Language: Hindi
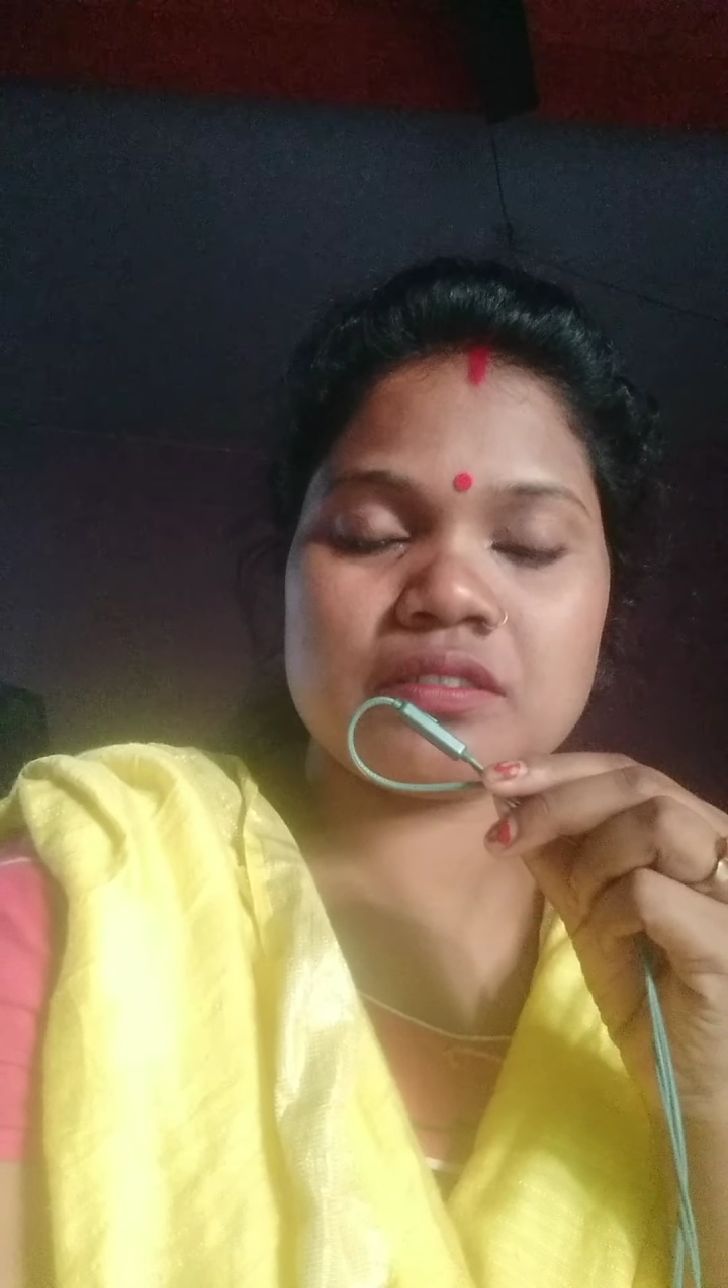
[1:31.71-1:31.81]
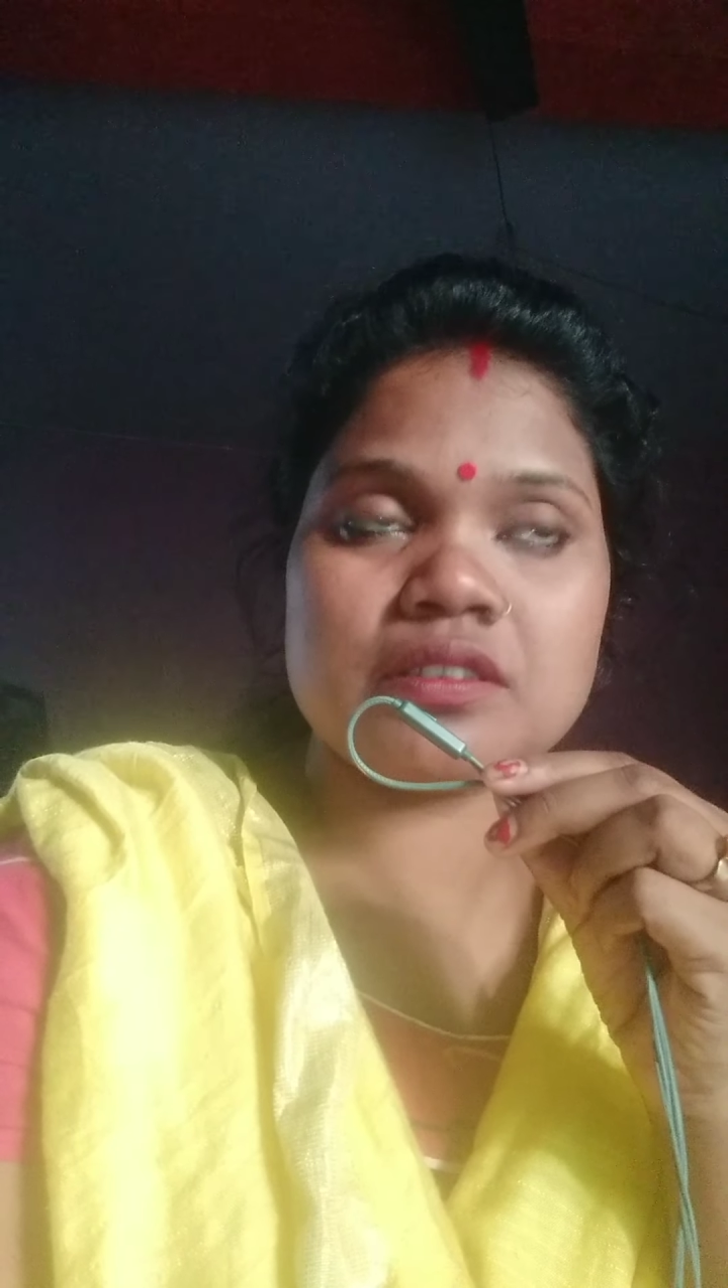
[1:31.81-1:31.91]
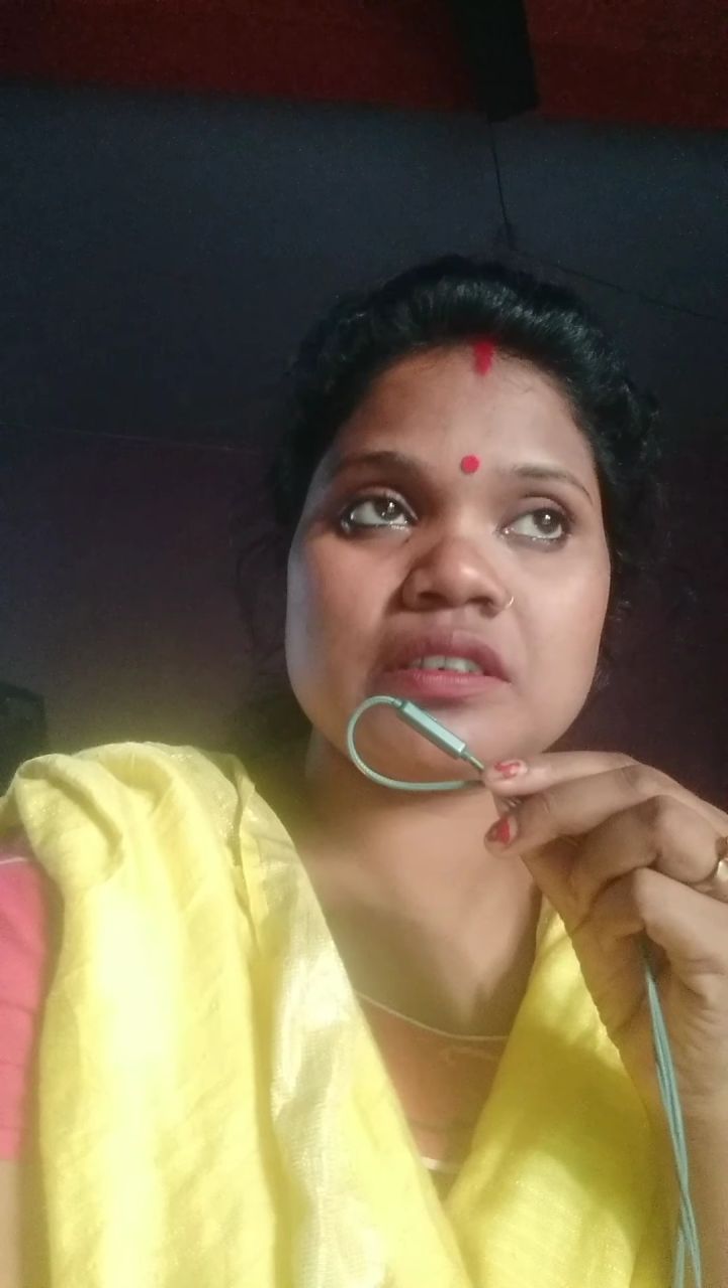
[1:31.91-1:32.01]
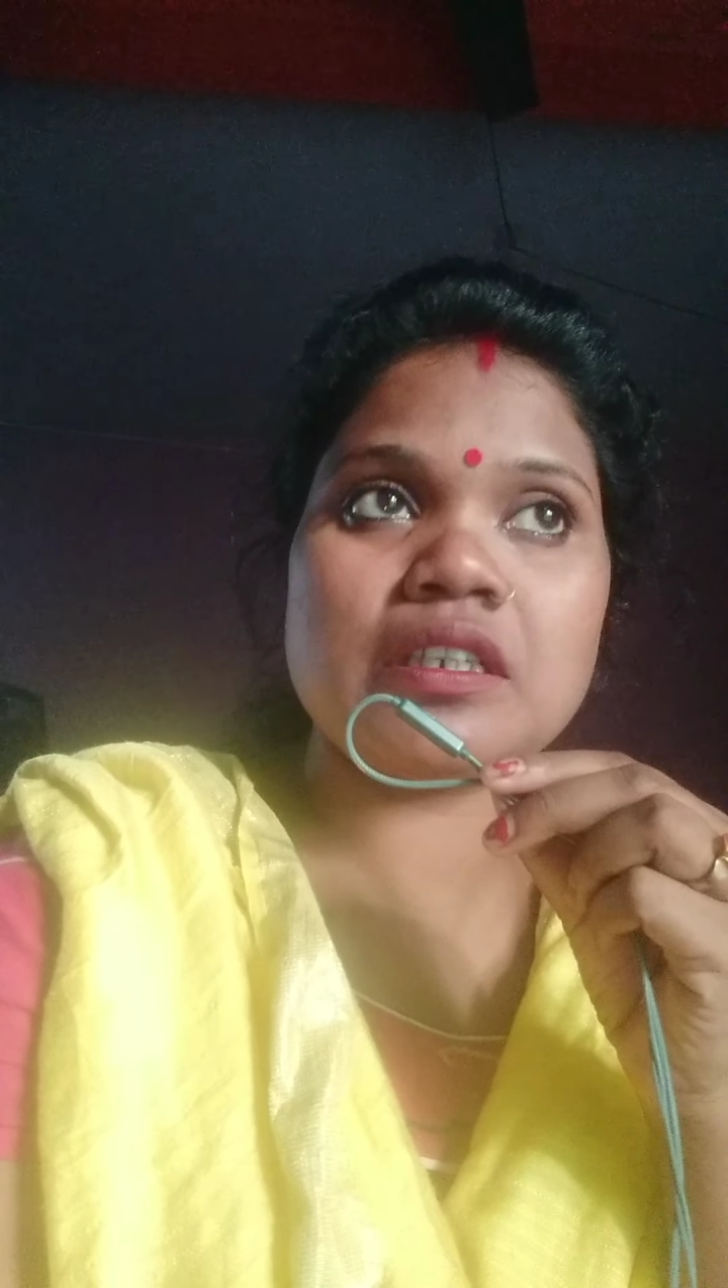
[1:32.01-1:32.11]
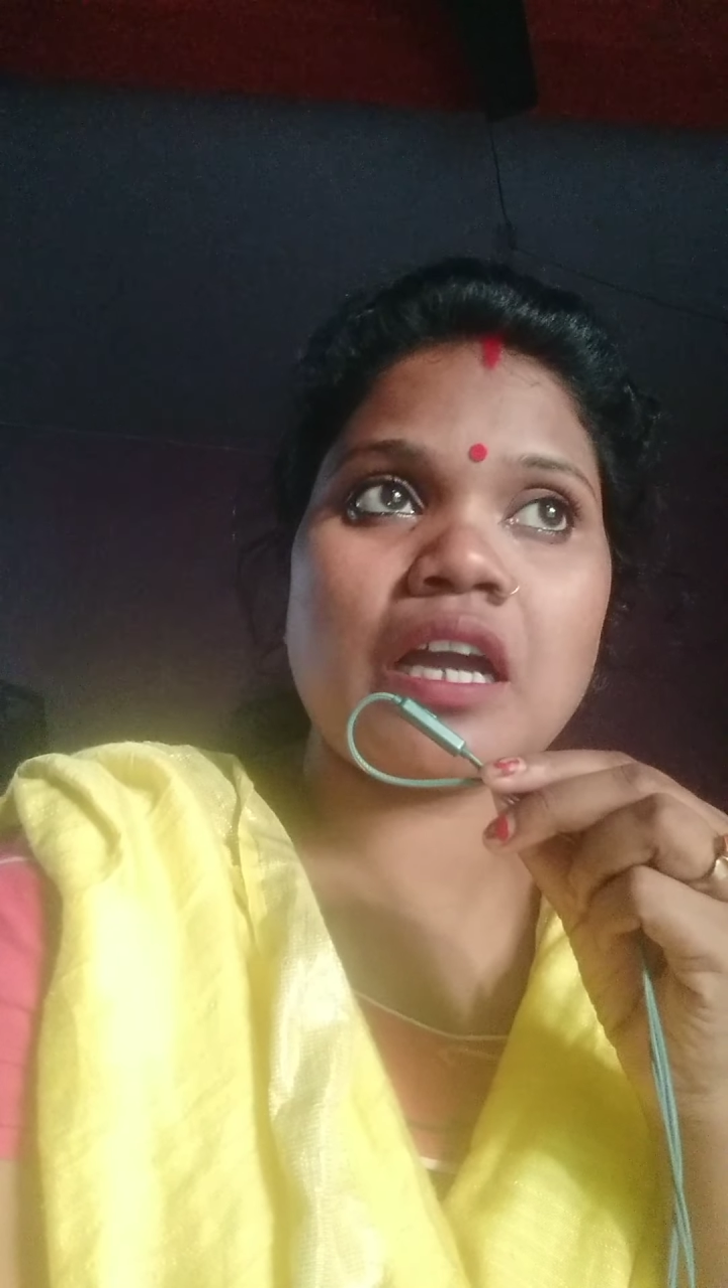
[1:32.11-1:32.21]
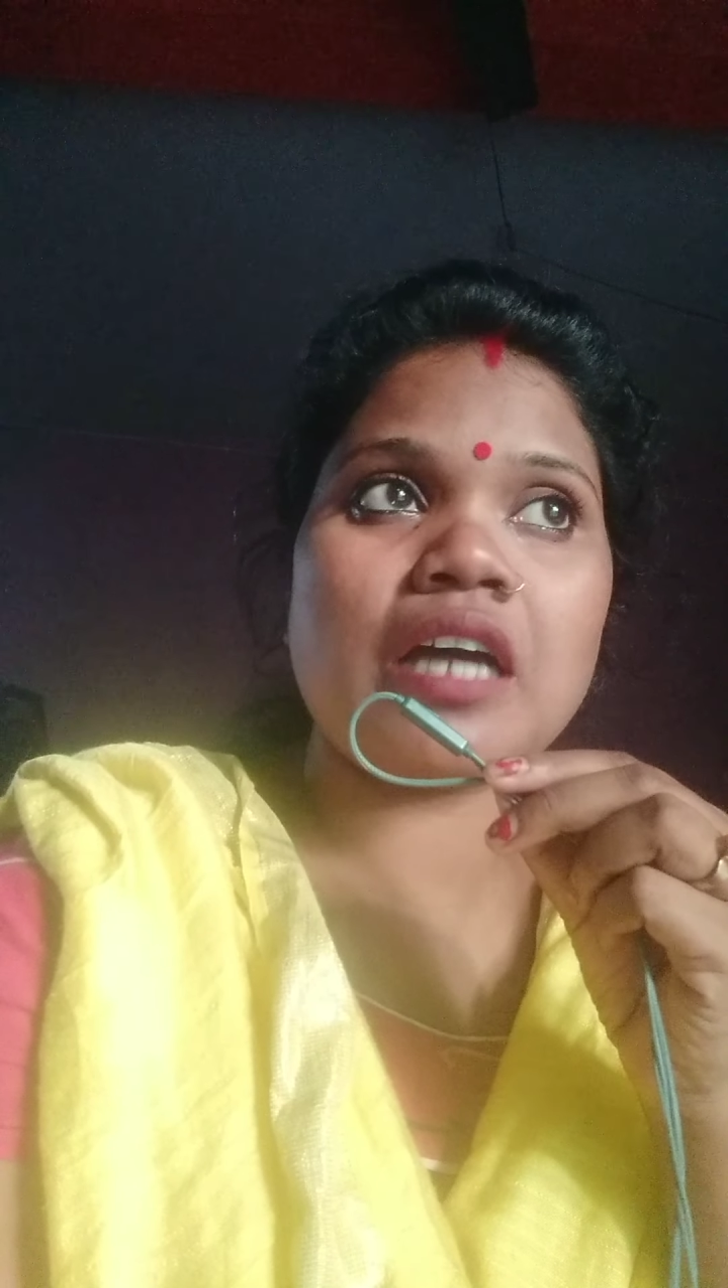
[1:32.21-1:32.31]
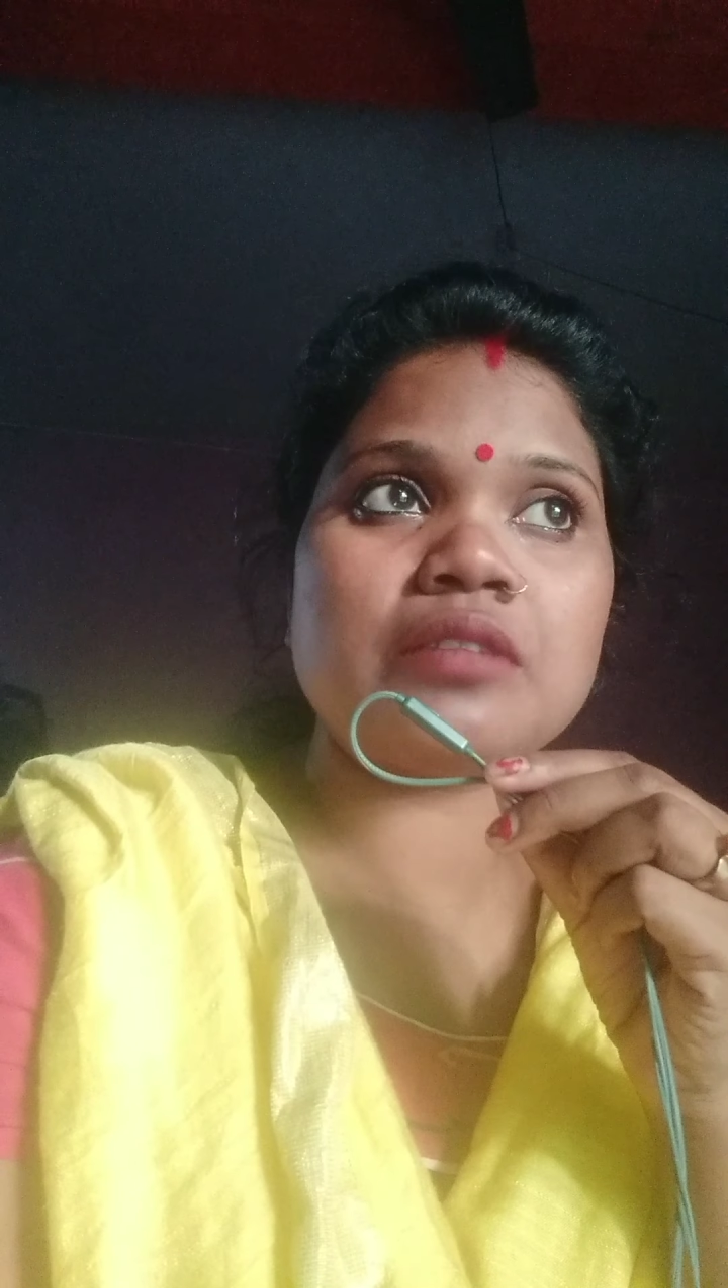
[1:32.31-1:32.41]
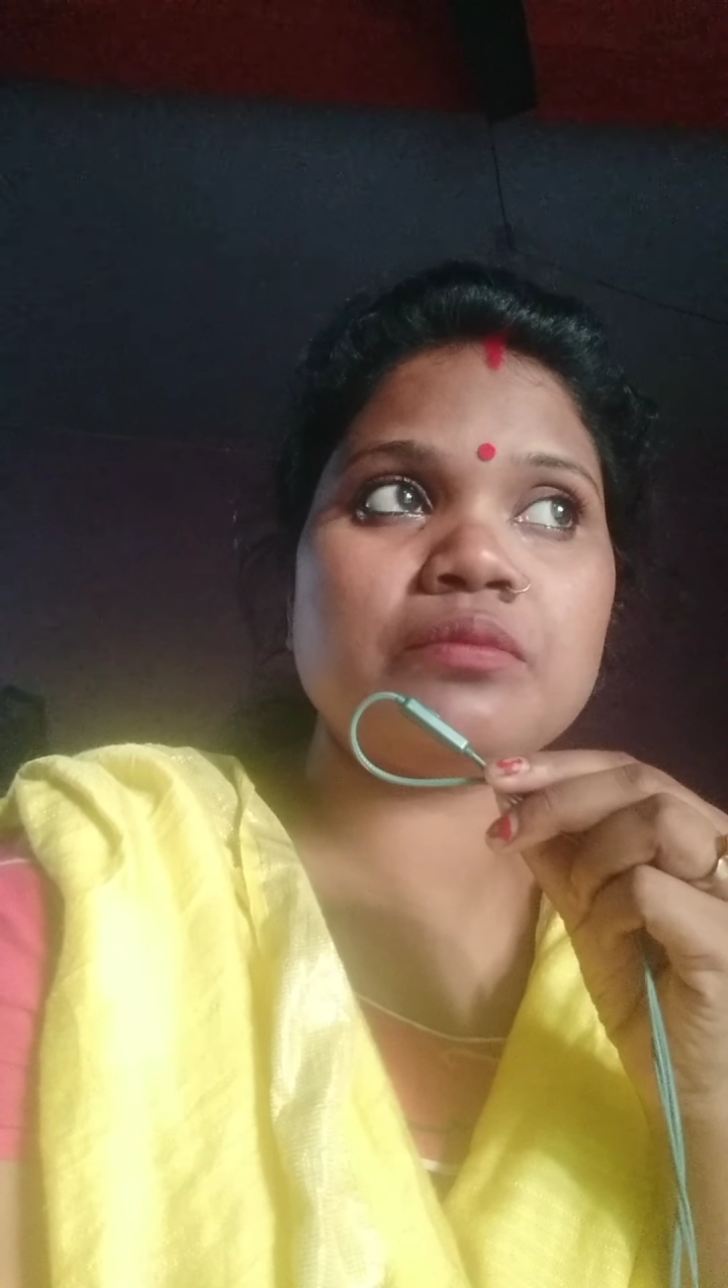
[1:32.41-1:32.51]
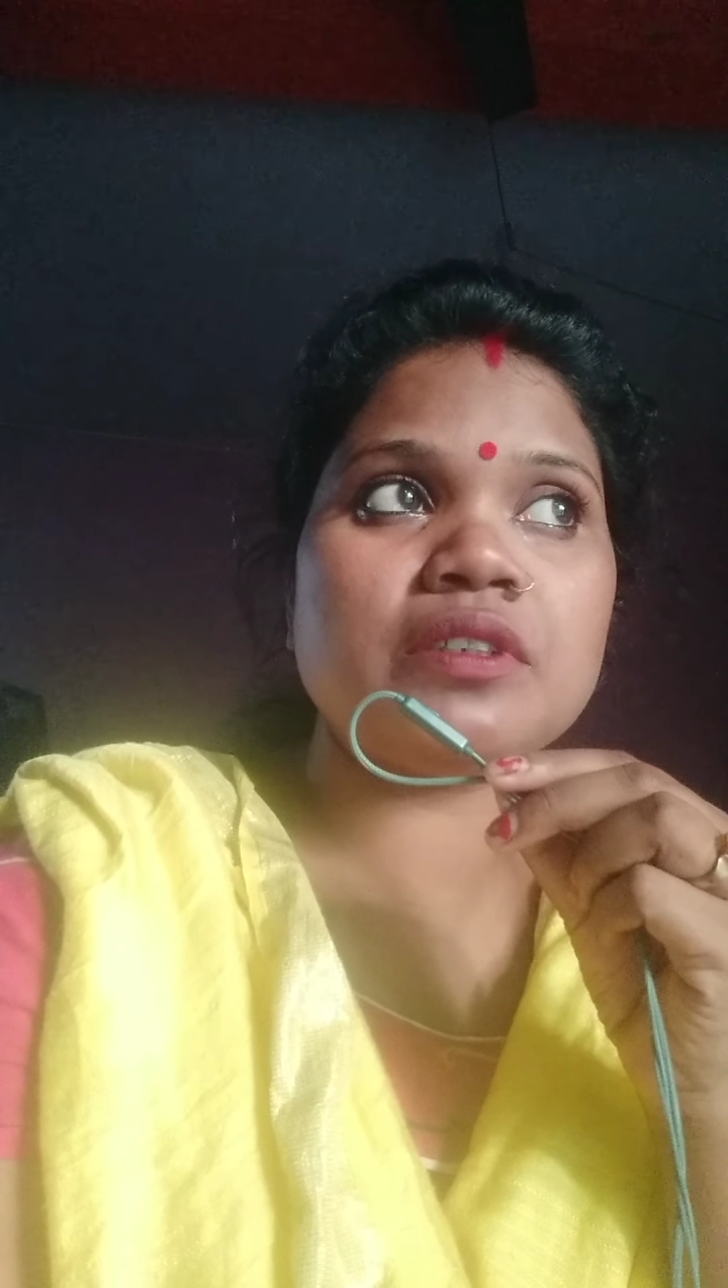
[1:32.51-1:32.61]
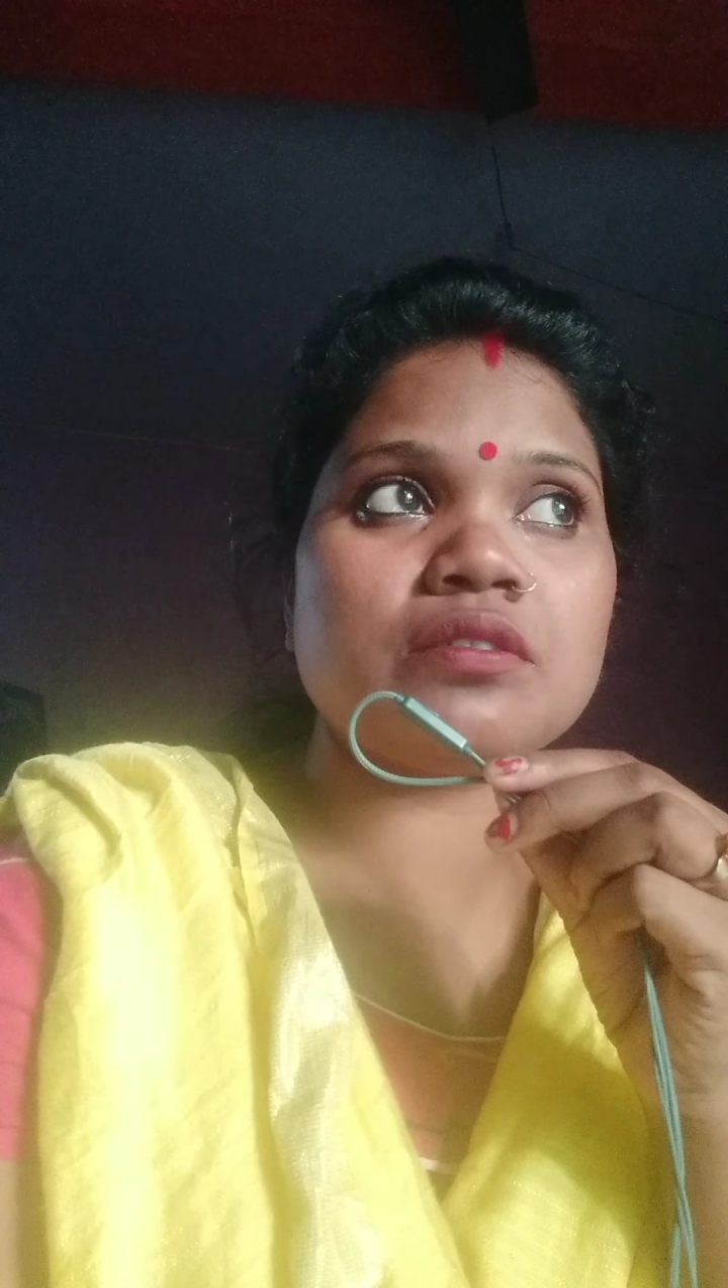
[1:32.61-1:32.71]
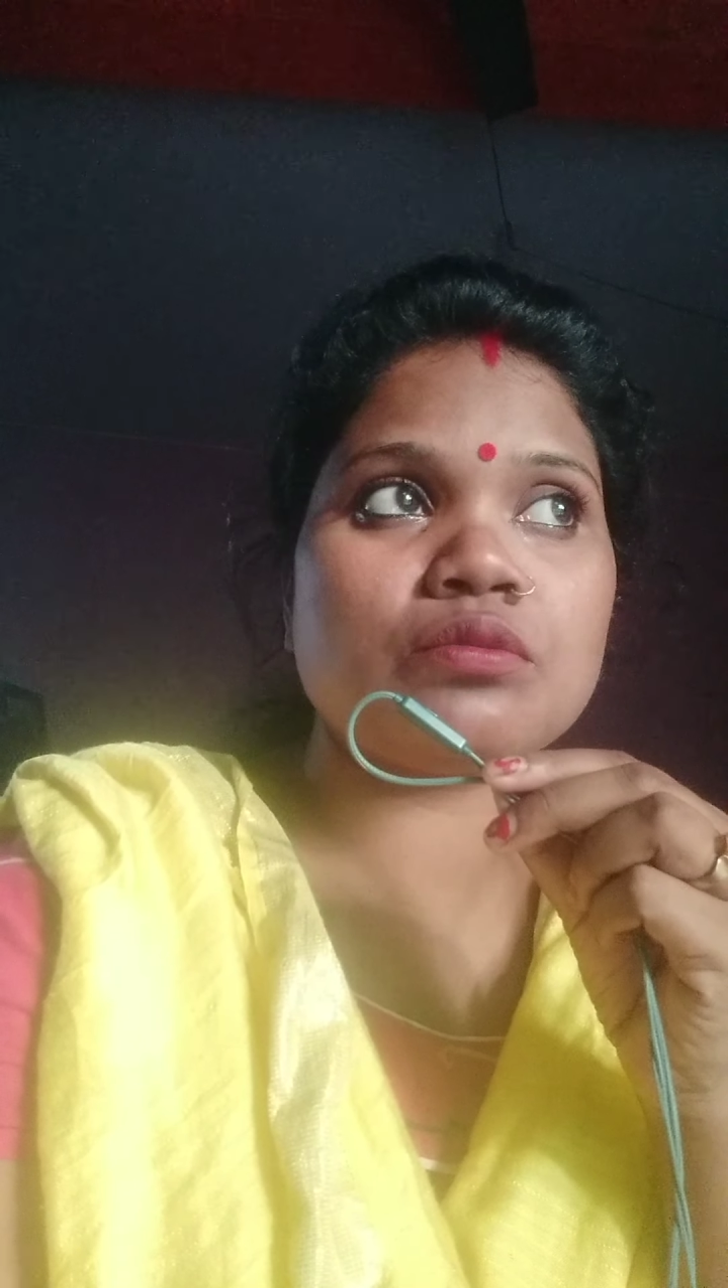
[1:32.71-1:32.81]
जे आदमी